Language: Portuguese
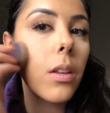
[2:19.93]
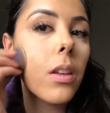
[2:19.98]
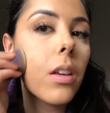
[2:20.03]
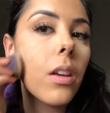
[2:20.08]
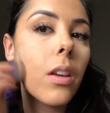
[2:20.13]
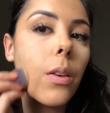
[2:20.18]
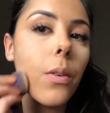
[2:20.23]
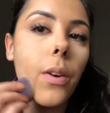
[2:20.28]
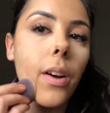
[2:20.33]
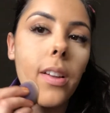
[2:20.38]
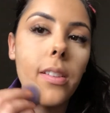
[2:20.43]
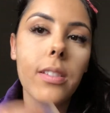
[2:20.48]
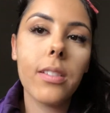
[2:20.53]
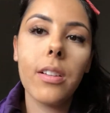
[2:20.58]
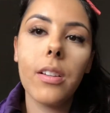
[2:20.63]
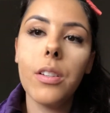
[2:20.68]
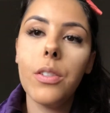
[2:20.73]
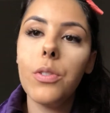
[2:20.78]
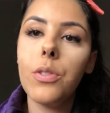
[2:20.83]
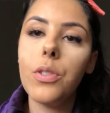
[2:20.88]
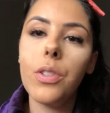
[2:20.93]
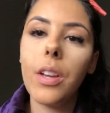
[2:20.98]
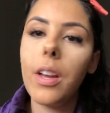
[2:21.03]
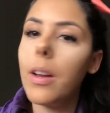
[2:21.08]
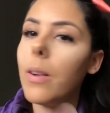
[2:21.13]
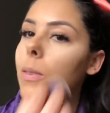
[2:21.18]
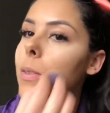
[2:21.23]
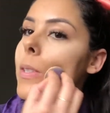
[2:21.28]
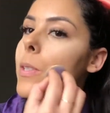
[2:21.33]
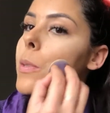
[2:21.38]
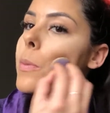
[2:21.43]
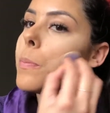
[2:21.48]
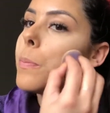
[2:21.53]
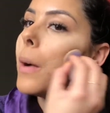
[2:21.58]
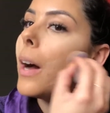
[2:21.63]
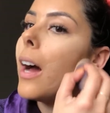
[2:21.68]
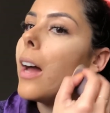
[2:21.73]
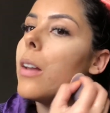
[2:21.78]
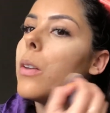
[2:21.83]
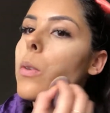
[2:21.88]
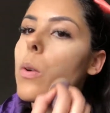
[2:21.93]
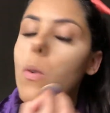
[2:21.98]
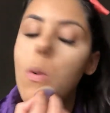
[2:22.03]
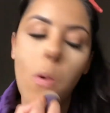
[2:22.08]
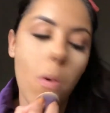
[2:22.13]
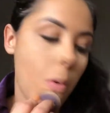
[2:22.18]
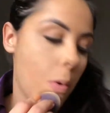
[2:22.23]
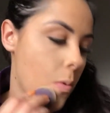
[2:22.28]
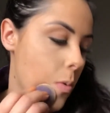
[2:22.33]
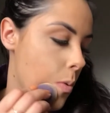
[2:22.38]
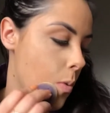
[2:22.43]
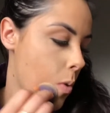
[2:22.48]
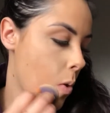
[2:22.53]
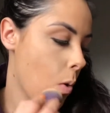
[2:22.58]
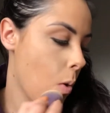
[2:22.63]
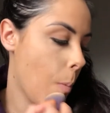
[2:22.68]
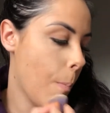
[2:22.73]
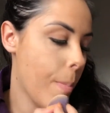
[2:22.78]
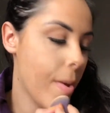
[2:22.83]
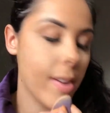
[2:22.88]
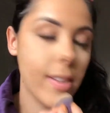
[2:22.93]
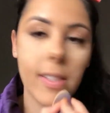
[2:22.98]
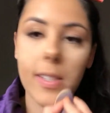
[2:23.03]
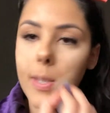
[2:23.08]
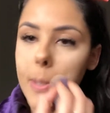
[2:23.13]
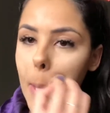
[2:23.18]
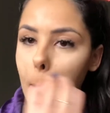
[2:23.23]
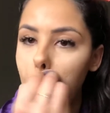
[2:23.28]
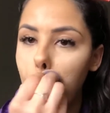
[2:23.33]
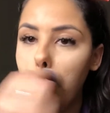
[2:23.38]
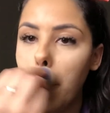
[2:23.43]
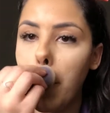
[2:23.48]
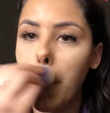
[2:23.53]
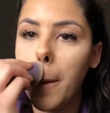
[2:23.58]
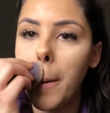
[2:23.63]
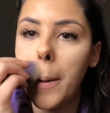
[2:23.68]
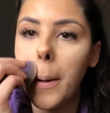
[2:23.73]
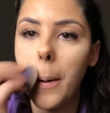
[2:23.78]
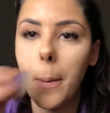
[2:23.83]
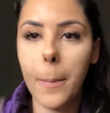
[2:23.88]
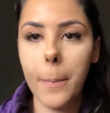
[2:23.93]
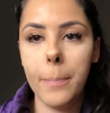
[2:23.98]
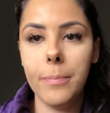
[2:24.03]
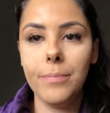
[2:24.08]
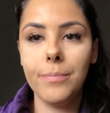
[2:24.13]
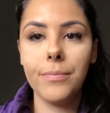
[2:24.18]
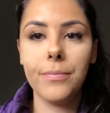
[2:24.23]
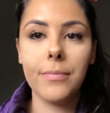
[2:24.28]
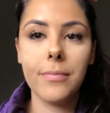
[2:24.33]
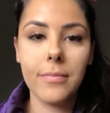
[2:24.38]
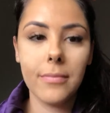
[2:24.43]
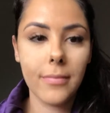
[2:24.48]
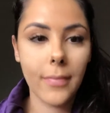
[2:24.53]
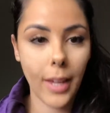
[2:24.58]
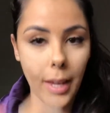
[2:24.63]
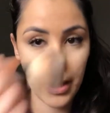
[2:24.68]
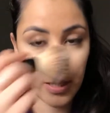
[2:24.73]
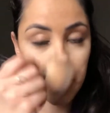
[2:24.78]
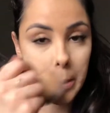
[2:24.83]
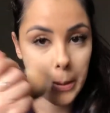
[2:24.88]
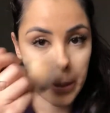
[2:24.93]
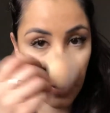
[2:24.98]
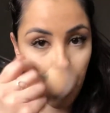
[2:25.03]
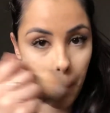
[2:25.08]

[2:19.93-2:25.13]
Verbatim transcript: E o restante eu espalho com o pincel gordão. Esse.